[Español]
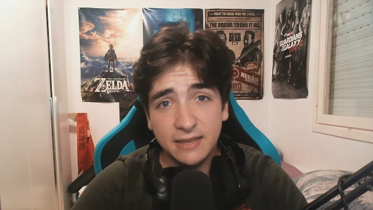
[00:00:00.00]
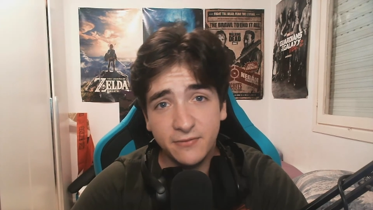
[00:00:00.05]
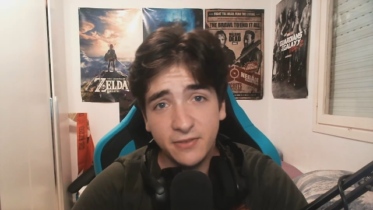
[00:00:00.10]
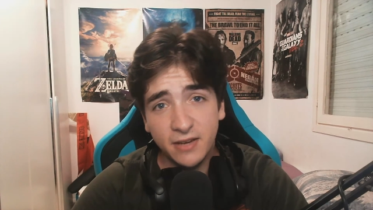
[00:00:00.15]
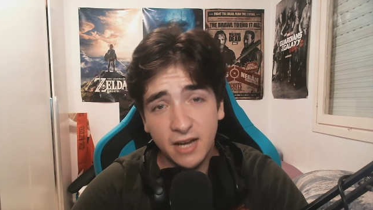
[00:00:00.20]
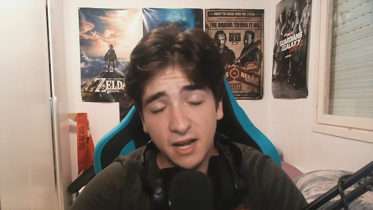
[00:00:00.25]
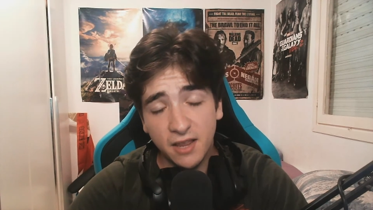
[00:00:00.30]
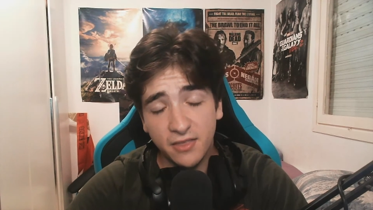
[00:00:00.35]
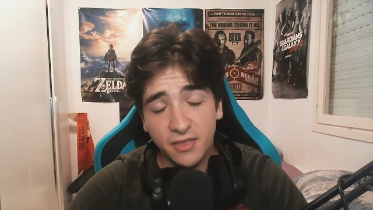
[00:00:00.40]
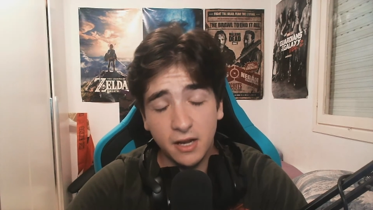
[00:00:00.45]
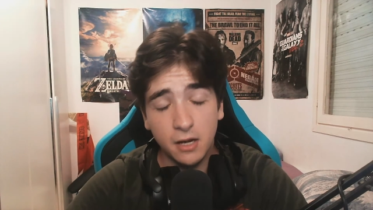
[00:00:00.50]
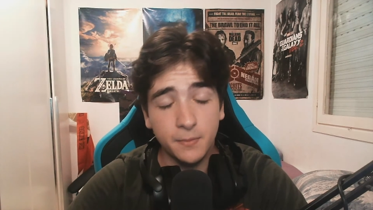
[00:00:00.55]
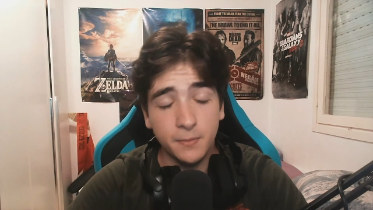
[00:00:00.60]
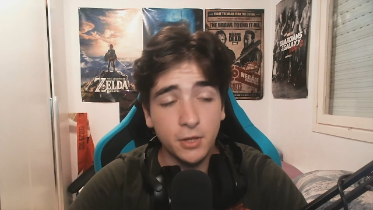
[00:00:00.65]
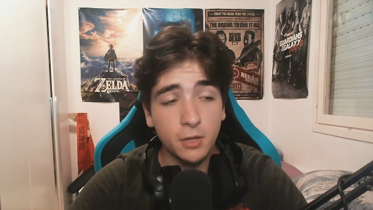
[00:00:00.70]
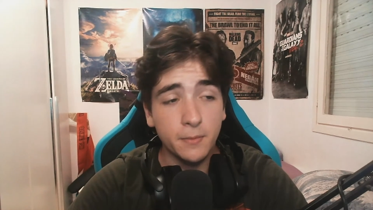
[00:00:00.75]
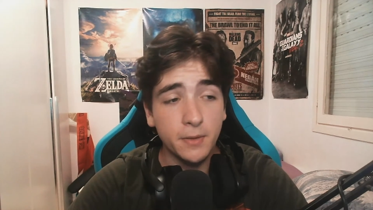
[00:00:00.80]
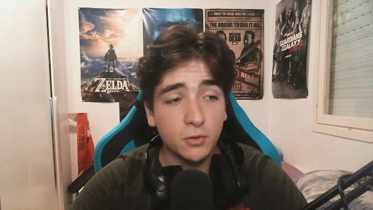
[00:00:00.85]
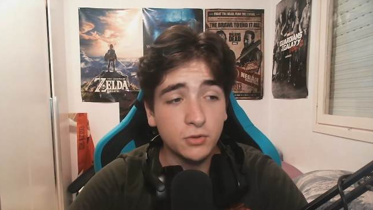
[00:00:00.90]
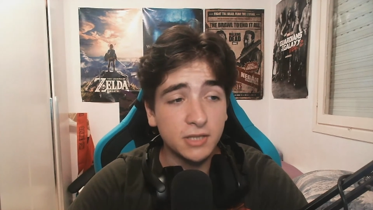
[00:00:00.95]
finalizar el
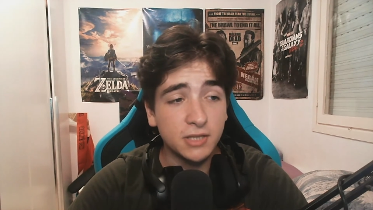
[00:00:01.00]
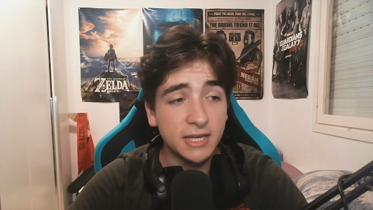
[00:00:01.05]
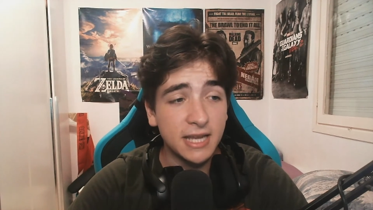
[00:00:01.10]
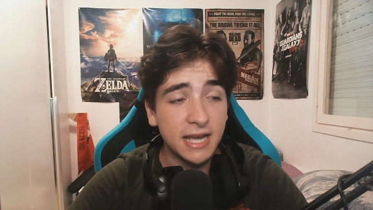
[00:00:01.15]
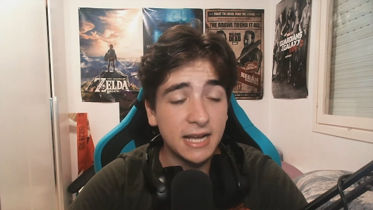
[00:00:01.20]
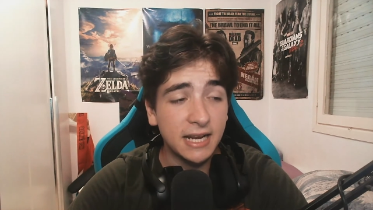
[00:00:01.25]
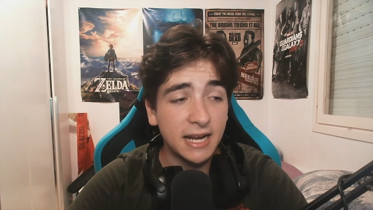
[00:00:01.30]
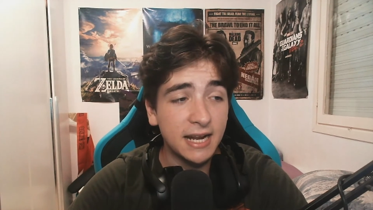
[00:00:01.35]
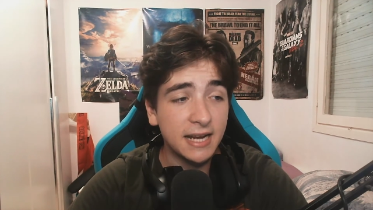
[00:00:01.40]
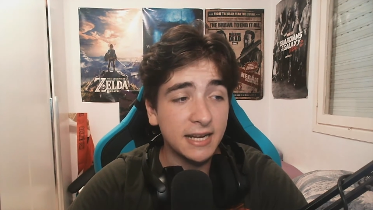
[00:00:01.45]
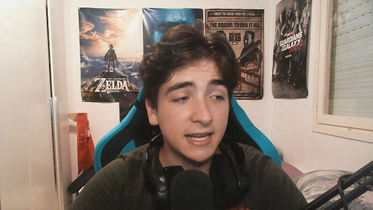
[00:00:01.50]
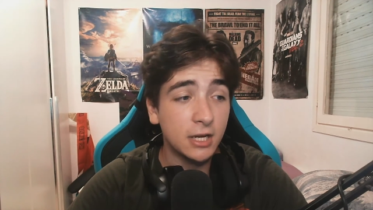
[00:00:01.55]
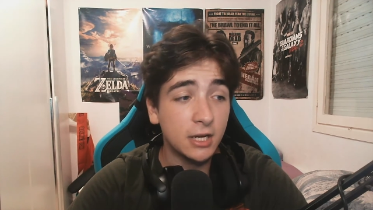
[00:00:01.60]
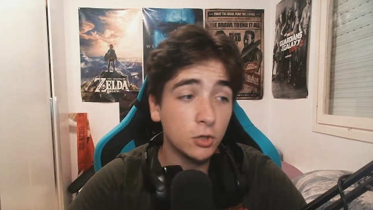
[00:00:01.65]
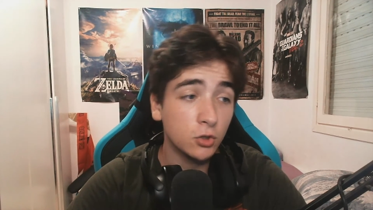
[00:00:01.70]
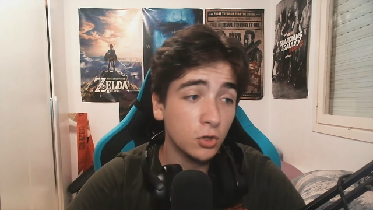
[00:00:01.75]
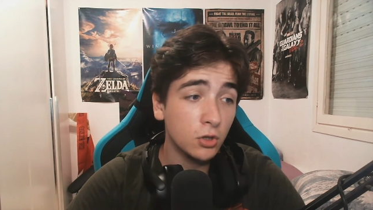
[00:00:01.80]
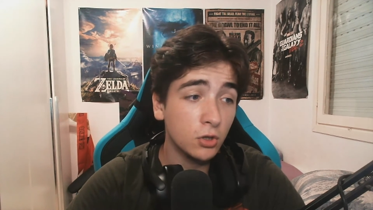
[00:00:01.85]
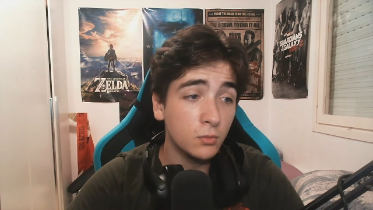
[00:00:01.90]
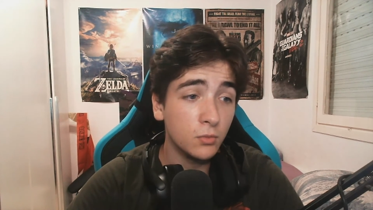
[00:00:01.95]
vídeo me gustaría aclarar que no
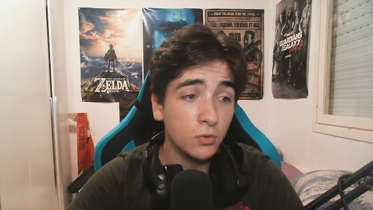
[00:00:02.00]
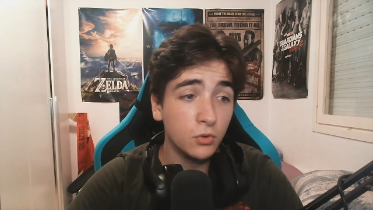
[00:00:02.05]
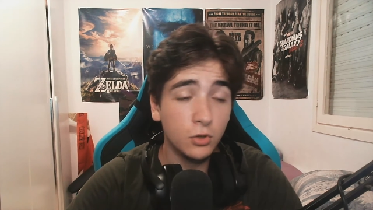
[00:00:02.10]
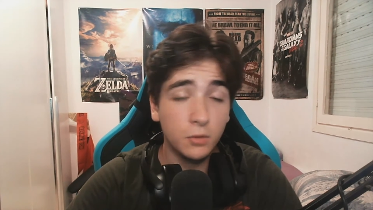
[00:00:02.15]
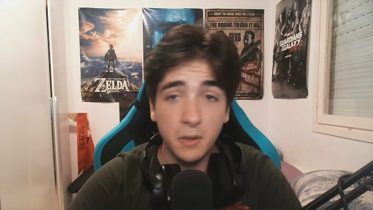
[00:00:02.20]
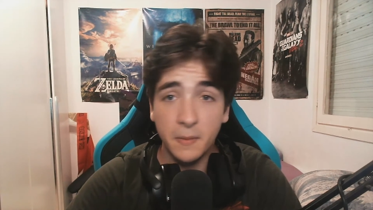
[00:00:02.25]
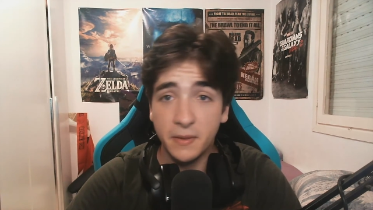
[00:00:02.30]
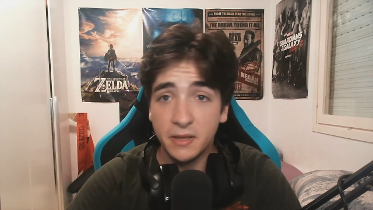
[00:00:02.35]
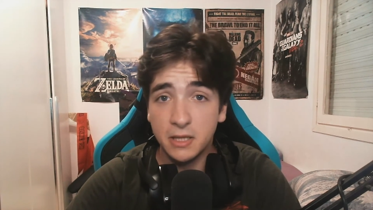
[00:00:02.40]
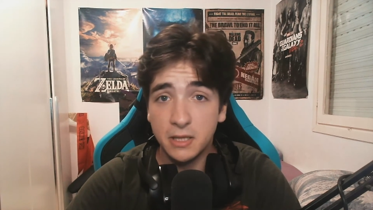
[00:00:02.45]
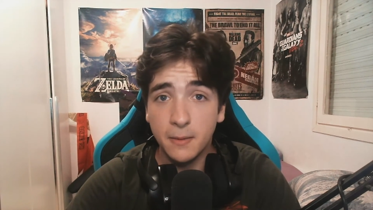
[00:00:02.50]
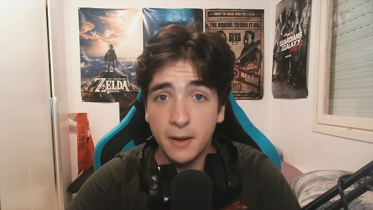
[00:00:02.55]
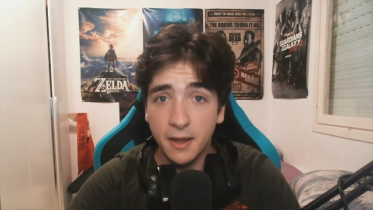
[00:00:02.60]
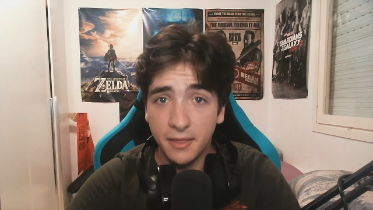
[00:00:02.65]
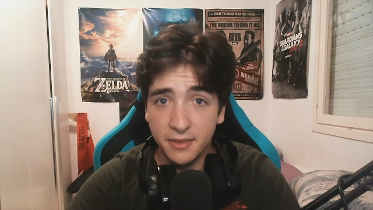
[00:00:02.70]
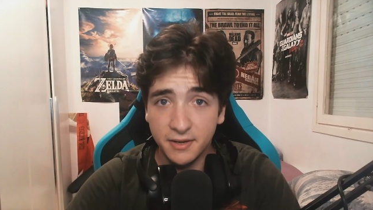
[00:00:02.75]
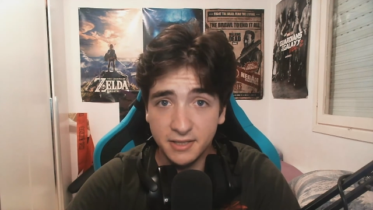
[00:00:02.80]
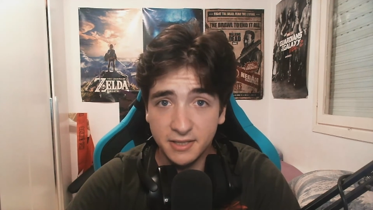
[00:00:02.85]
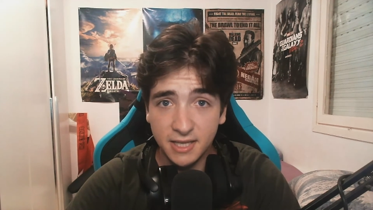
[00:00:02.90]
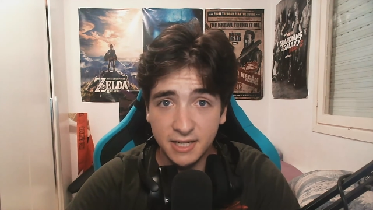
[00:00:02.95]
todo el mundo obviamente va a
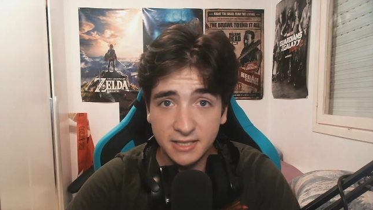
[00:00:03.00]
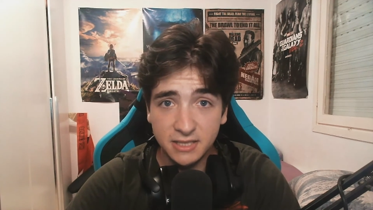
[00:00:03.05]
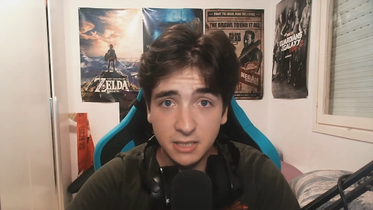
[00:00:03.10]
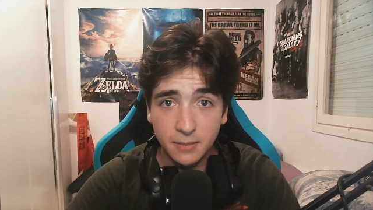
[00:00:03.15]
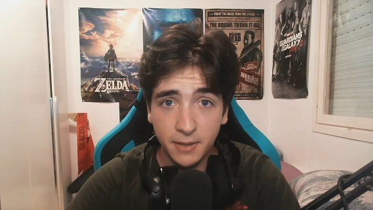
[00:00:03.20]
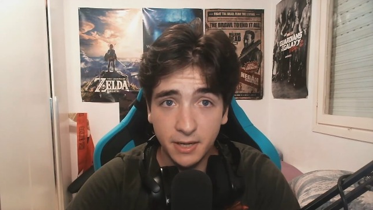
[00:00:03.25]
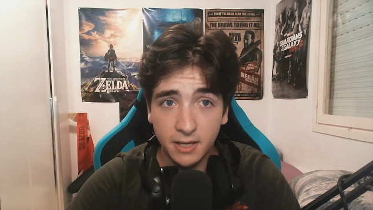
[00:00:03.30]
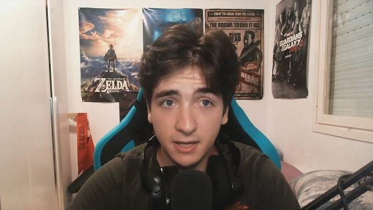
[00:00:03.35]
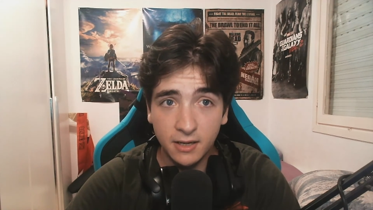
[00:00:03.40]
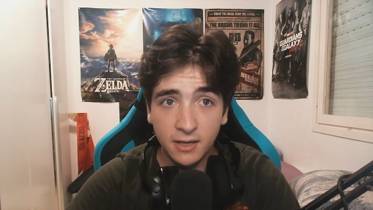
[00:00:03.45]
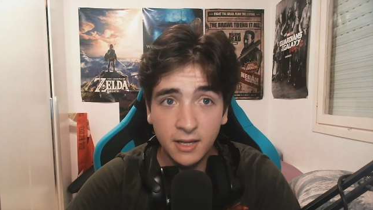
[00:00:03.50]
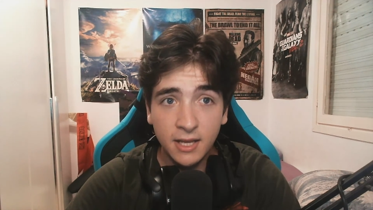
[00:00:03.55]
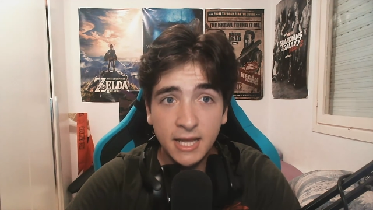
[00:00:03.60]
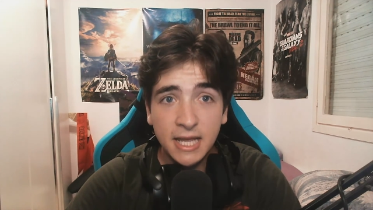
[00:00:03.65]
necesitar este panel.